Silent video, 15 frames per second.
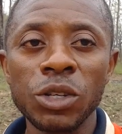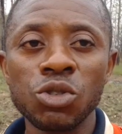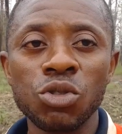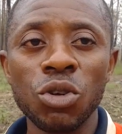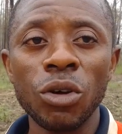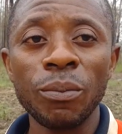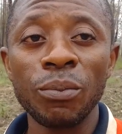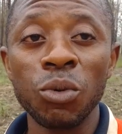
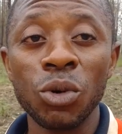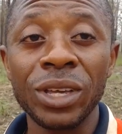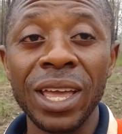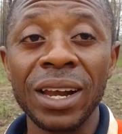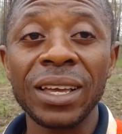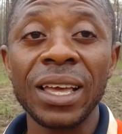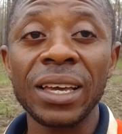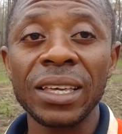Parce que pour
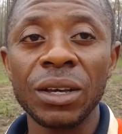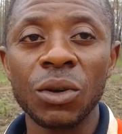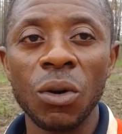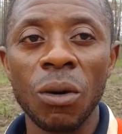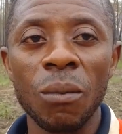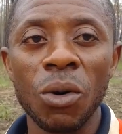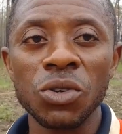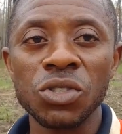quelqu'un qui
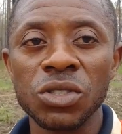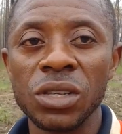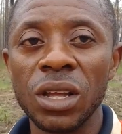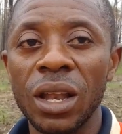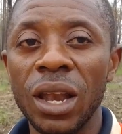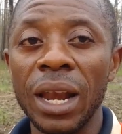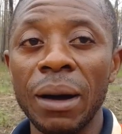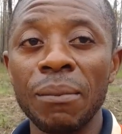commence,
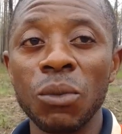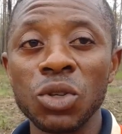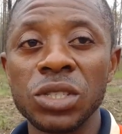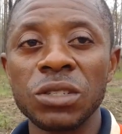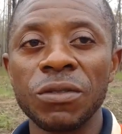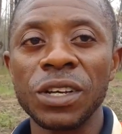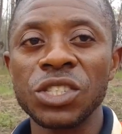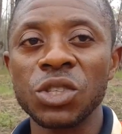la
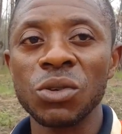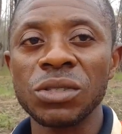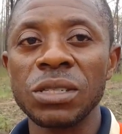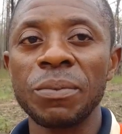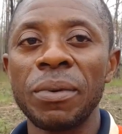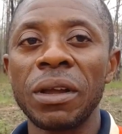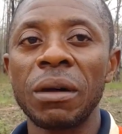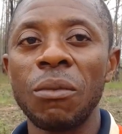motivation,
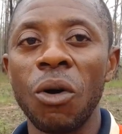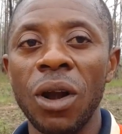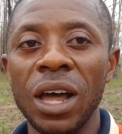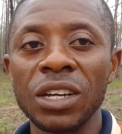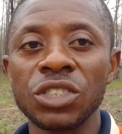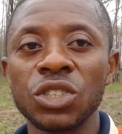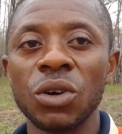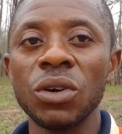c'est pas d'abord
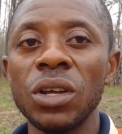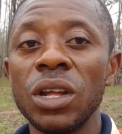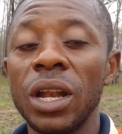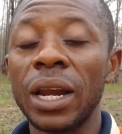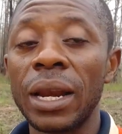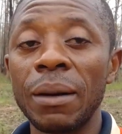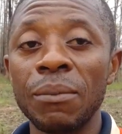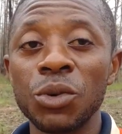l'argent.
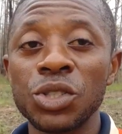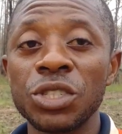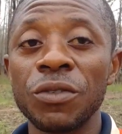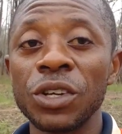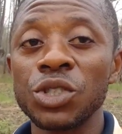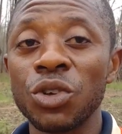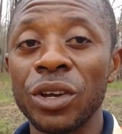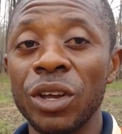La
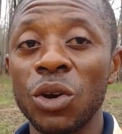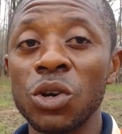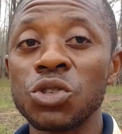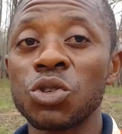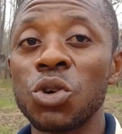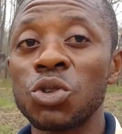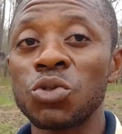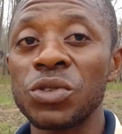motivation, que
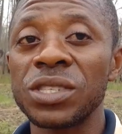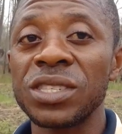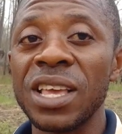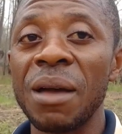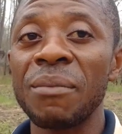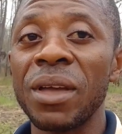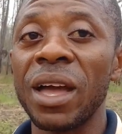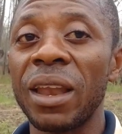lorsque tu
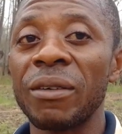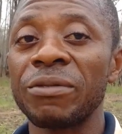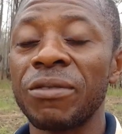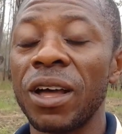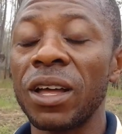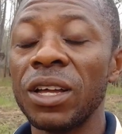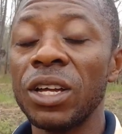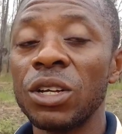sèmes et à la
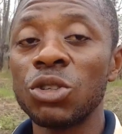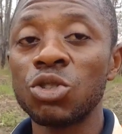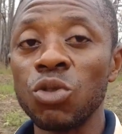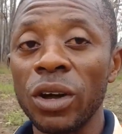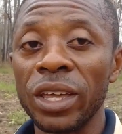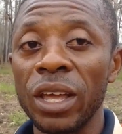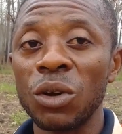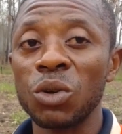fin,
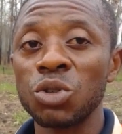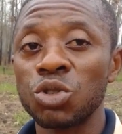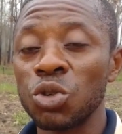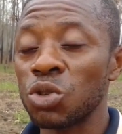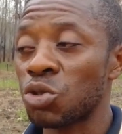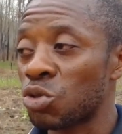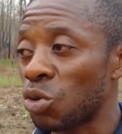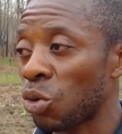tu as quelque
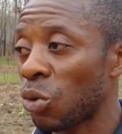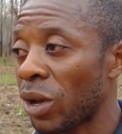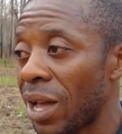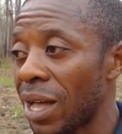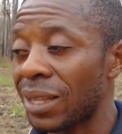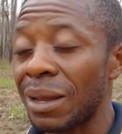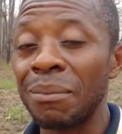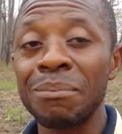chose, tu
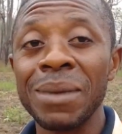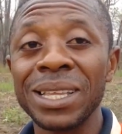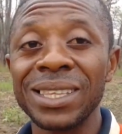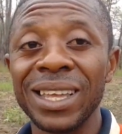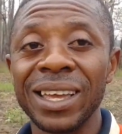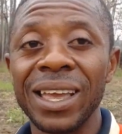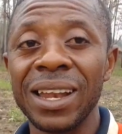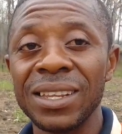regardes la
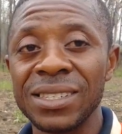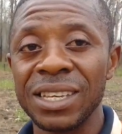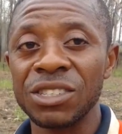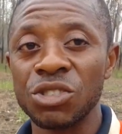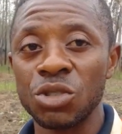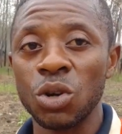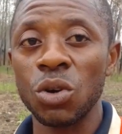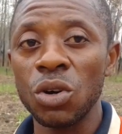
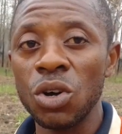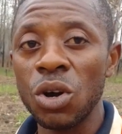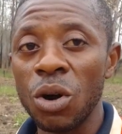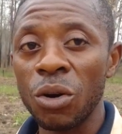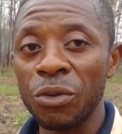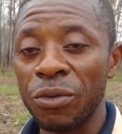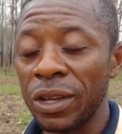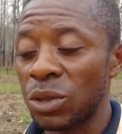matérialisation
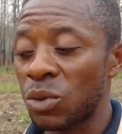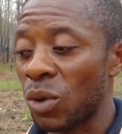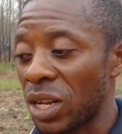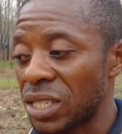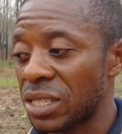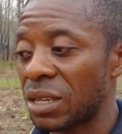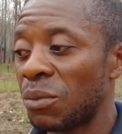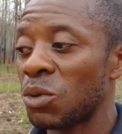en fait de
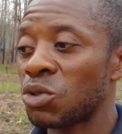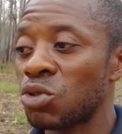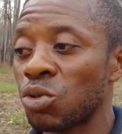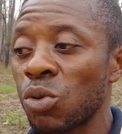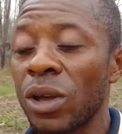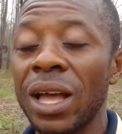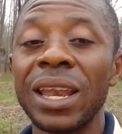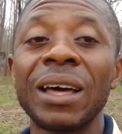la sémence,
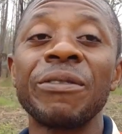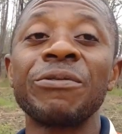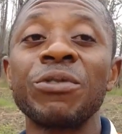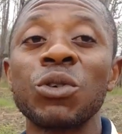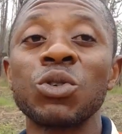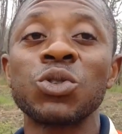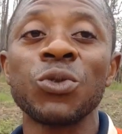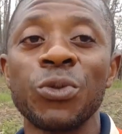tu regardes la
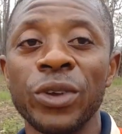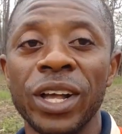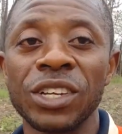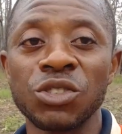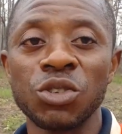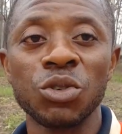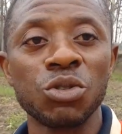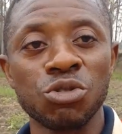
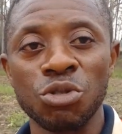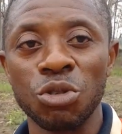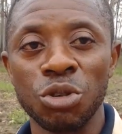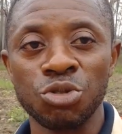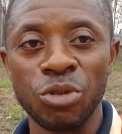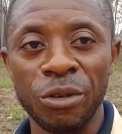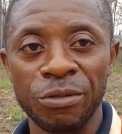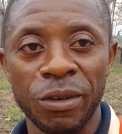fructification de ce
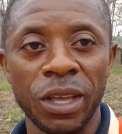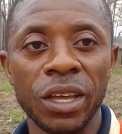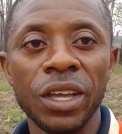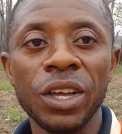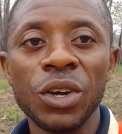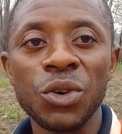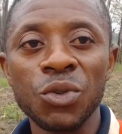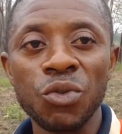que tu as fait.
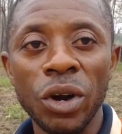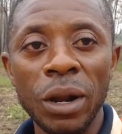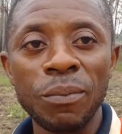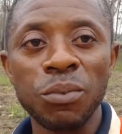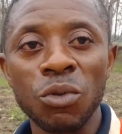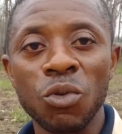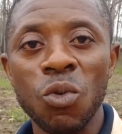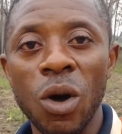
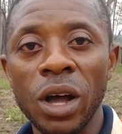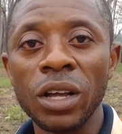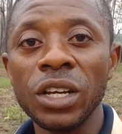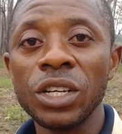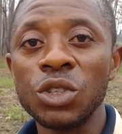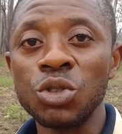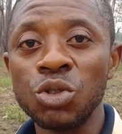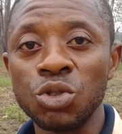Voilà
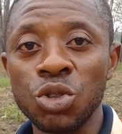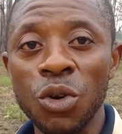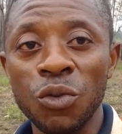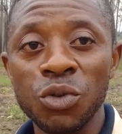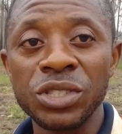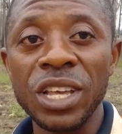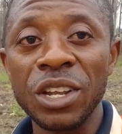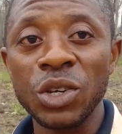pourquoi je
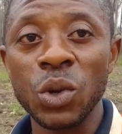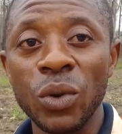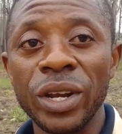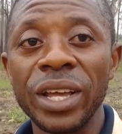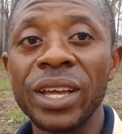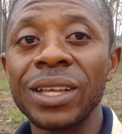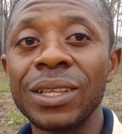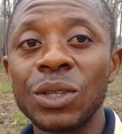vous ai
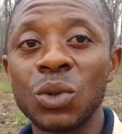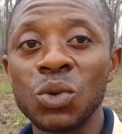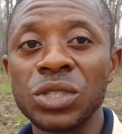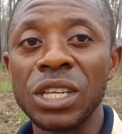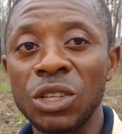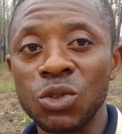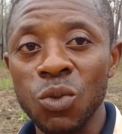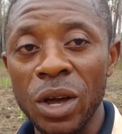donné
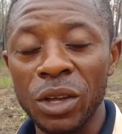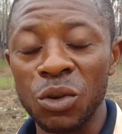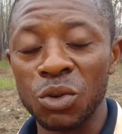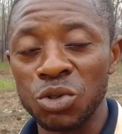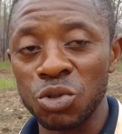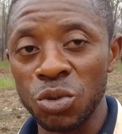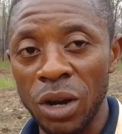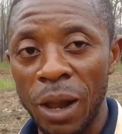toutes ces trois
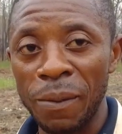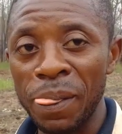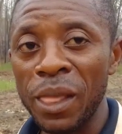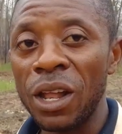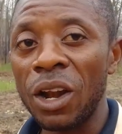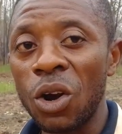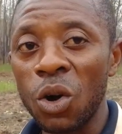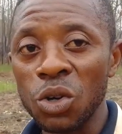cultures-là.
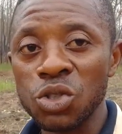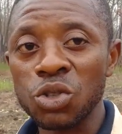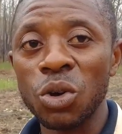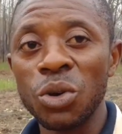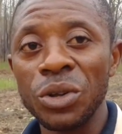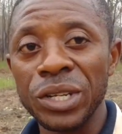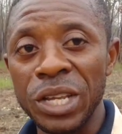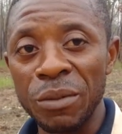
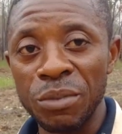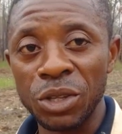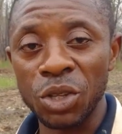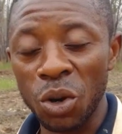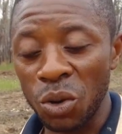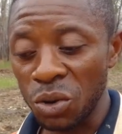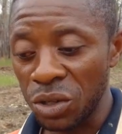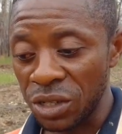Lorsqu'on est
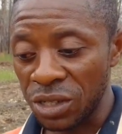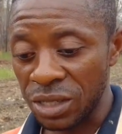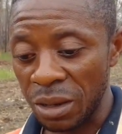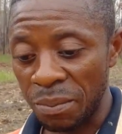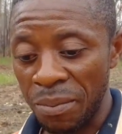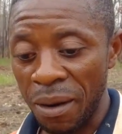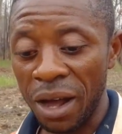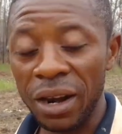débutant,
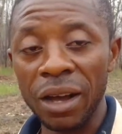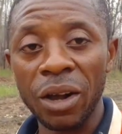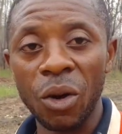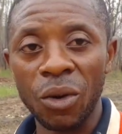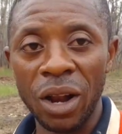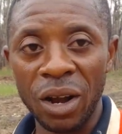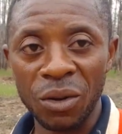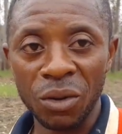c'est par là
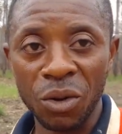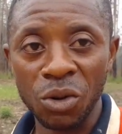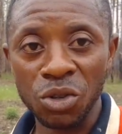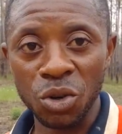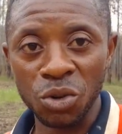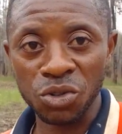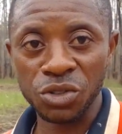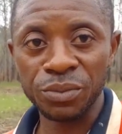
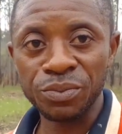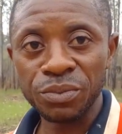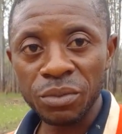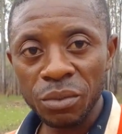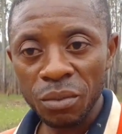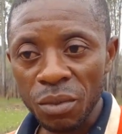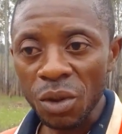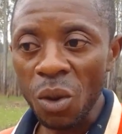qu'on lance.
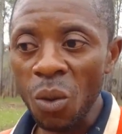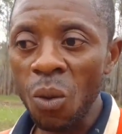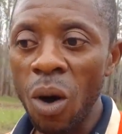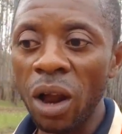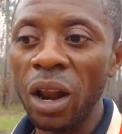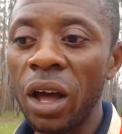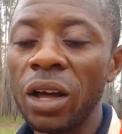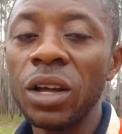
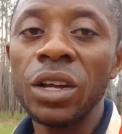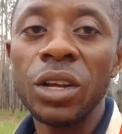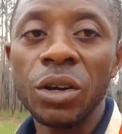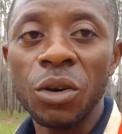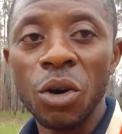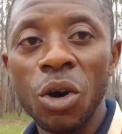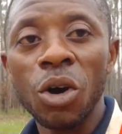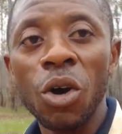Voilà.
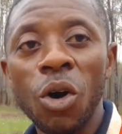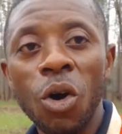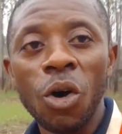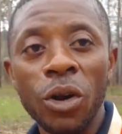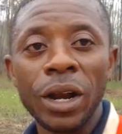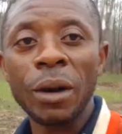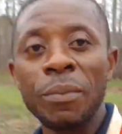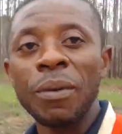Euh,
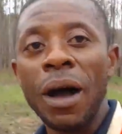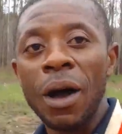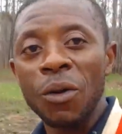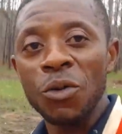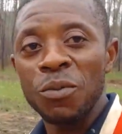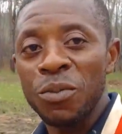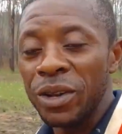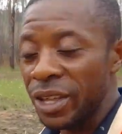on n'a
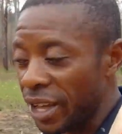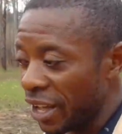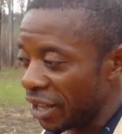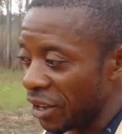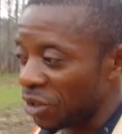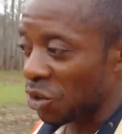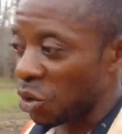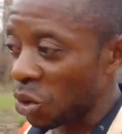pas
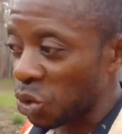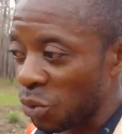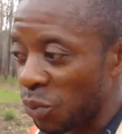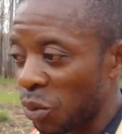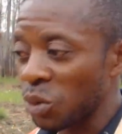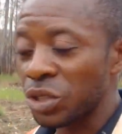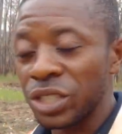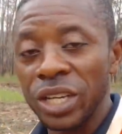oublié notre
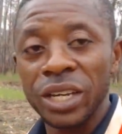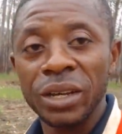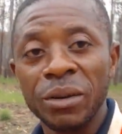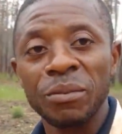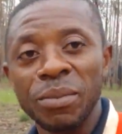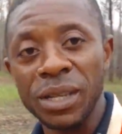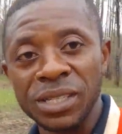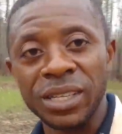projet
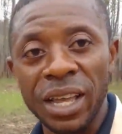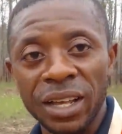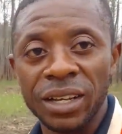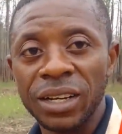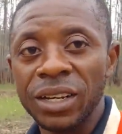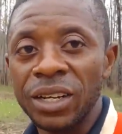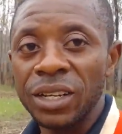Pastèque.